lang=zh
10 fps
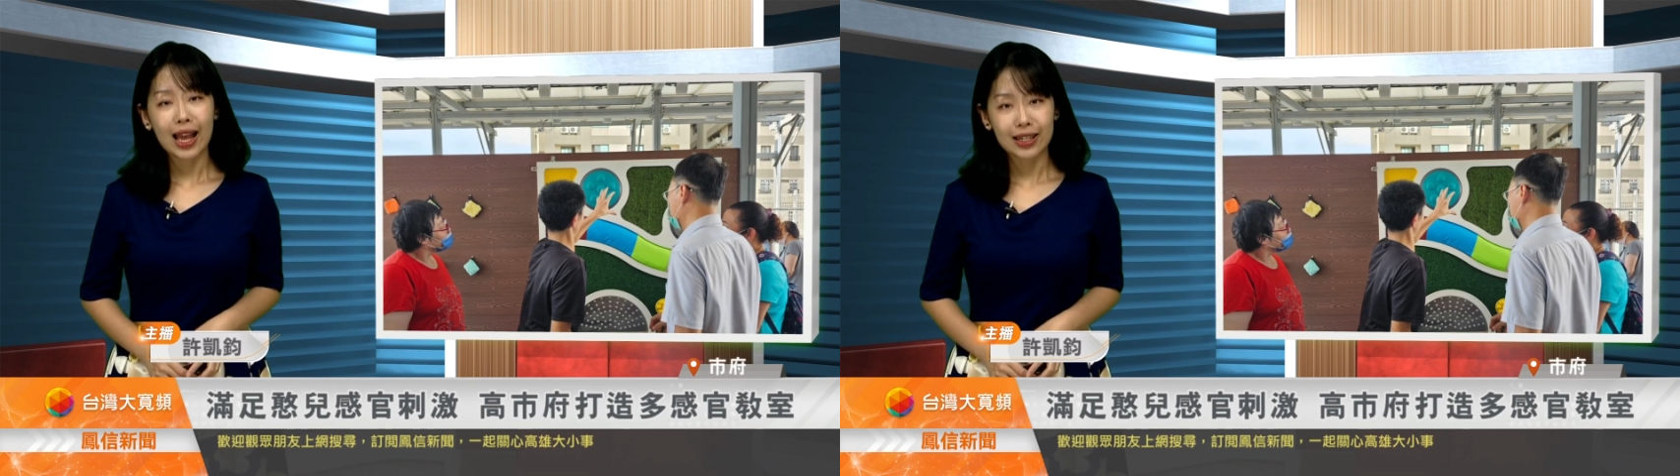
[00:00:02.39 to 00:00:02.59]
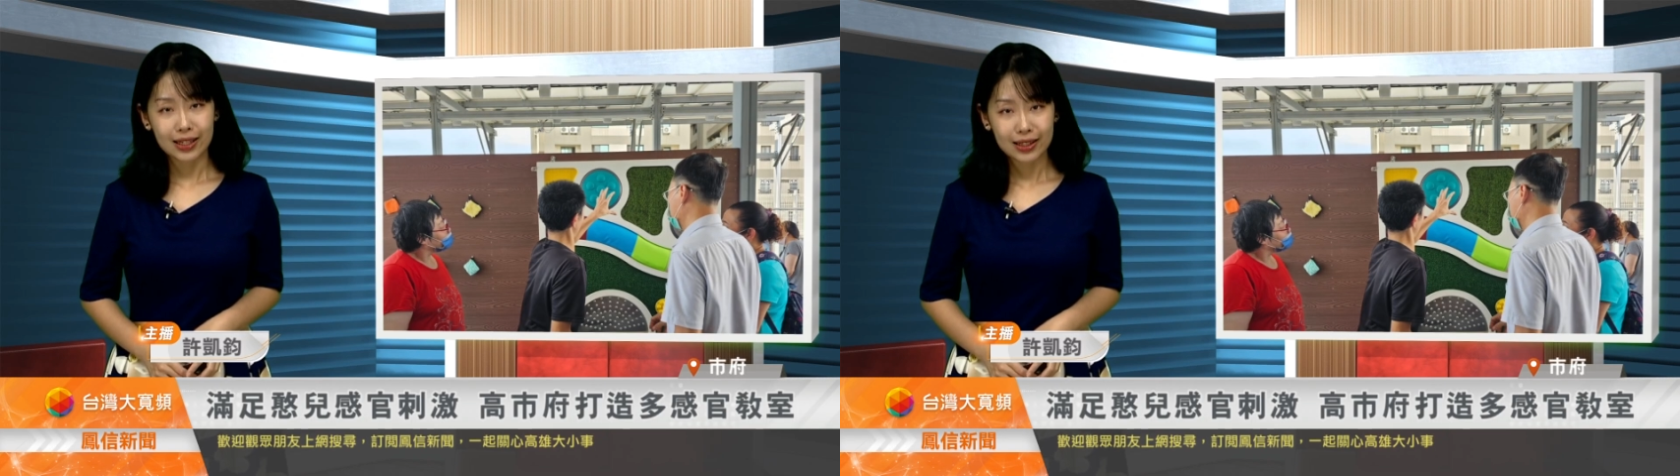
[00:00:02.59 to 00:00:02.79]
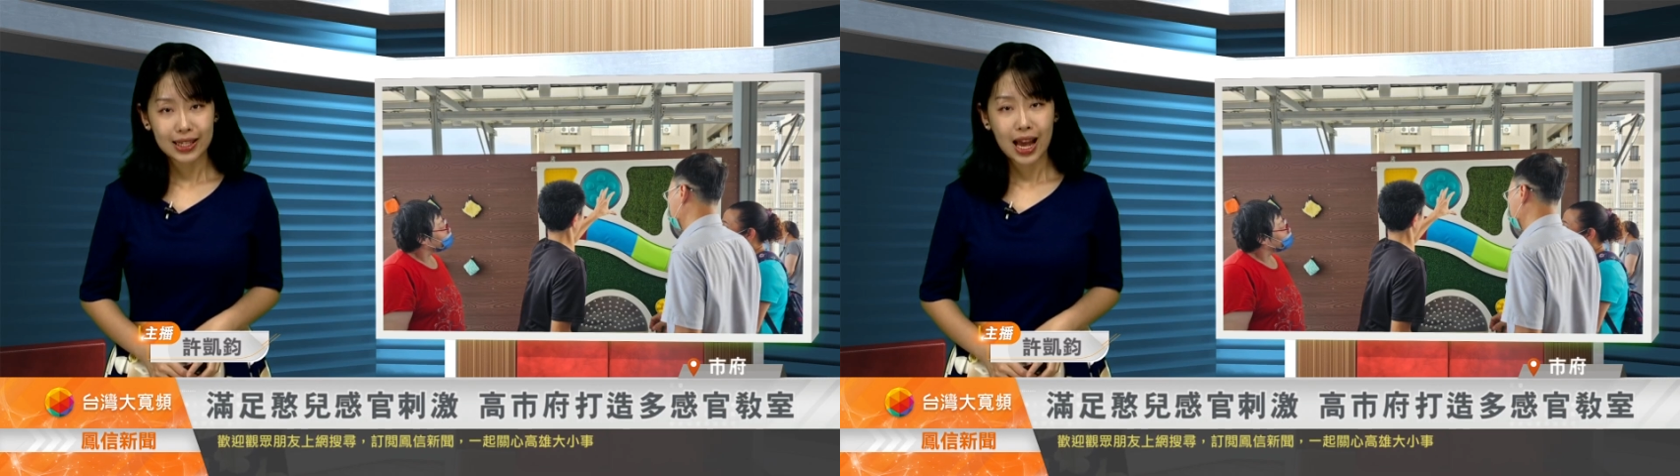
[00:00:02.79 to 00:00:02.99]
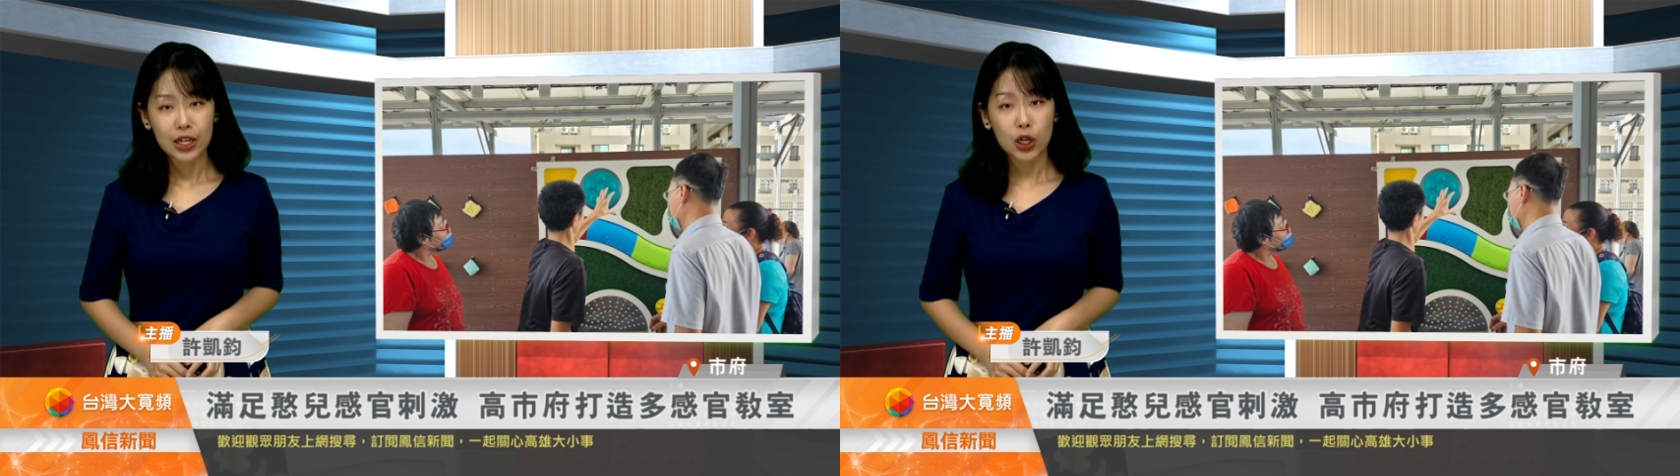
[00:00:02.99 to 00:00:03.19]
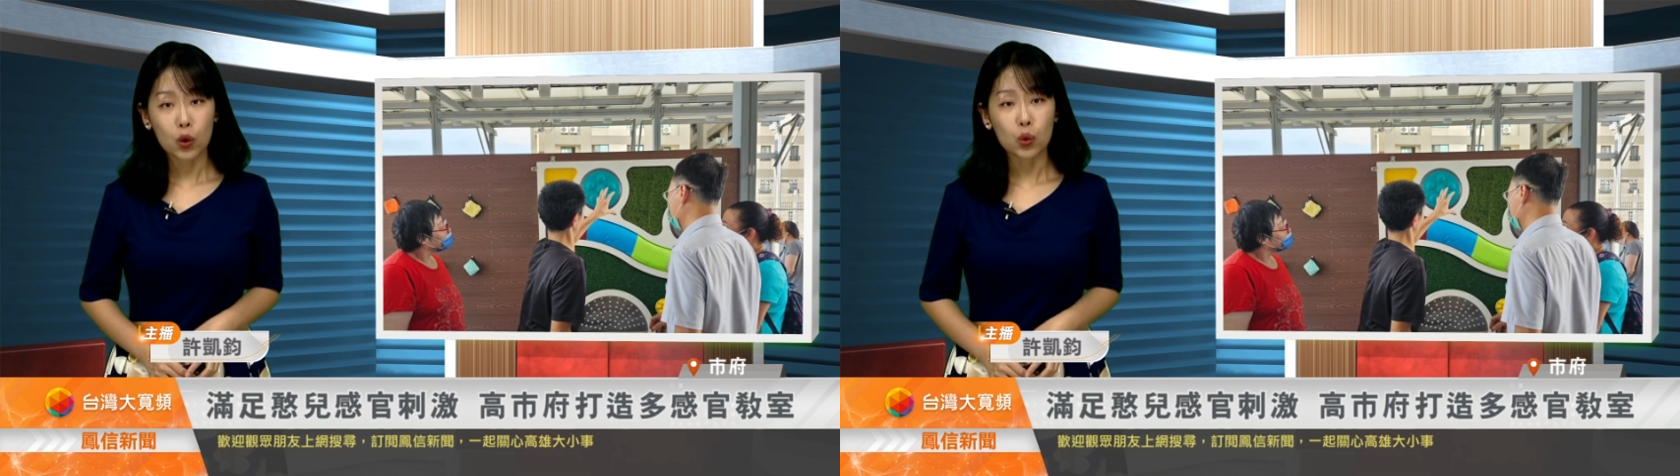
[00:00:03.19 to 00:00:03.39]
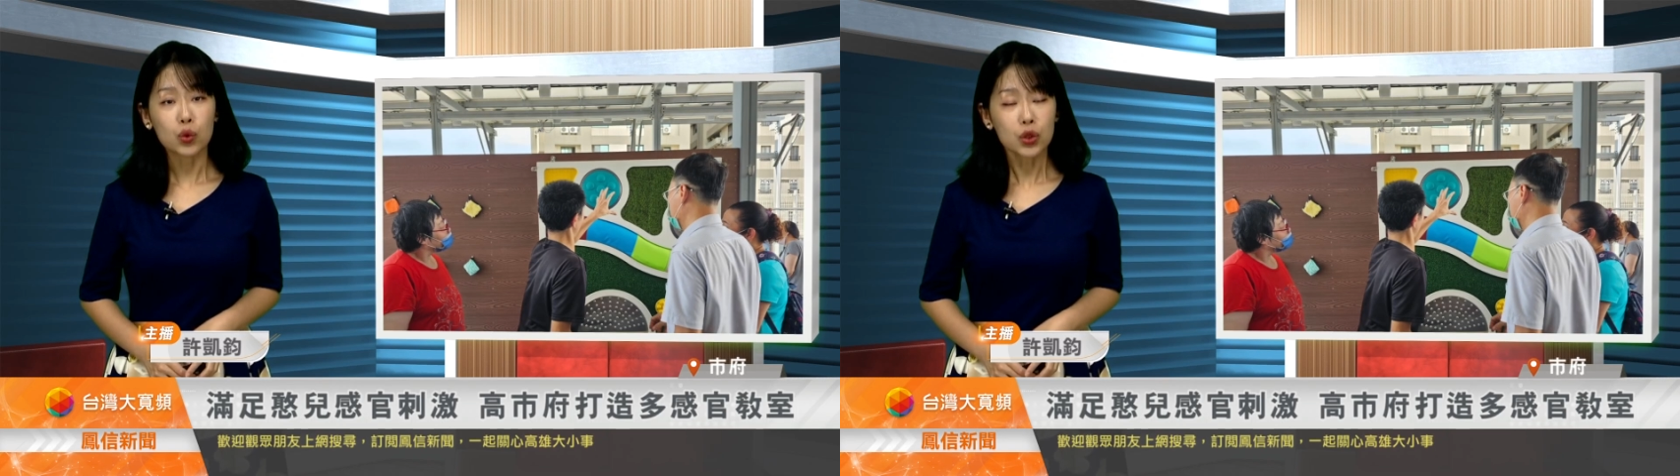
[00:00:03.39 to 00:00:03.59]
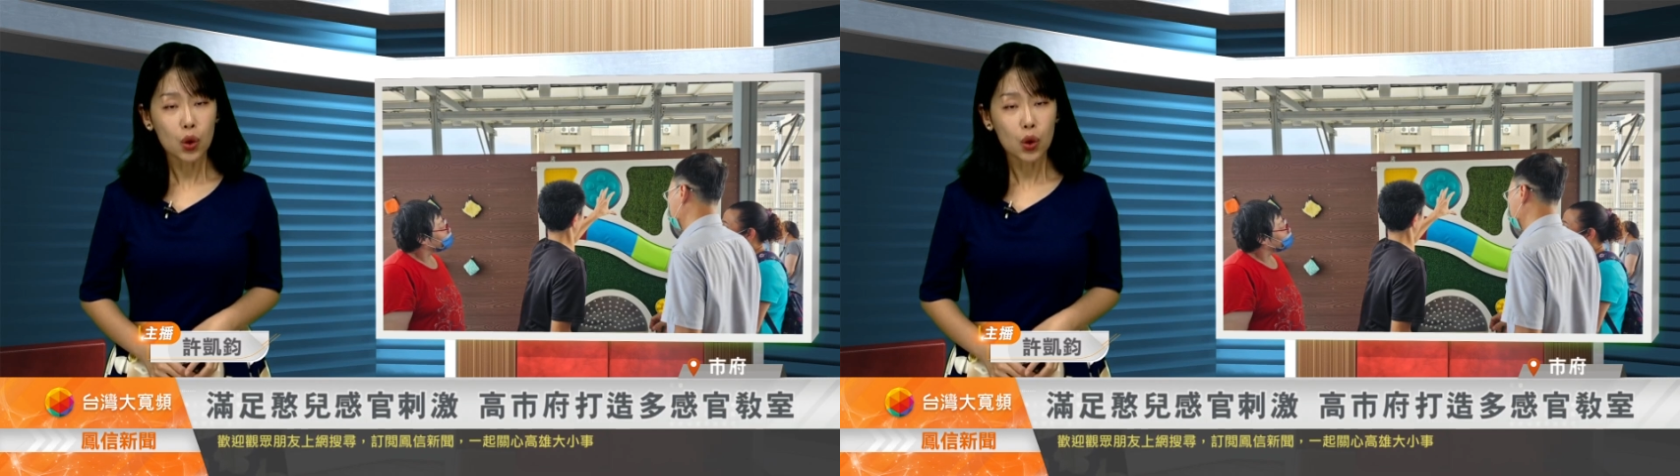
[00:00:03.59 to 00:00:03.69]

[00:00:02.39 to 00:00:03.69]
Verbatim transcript: 碍之家照顾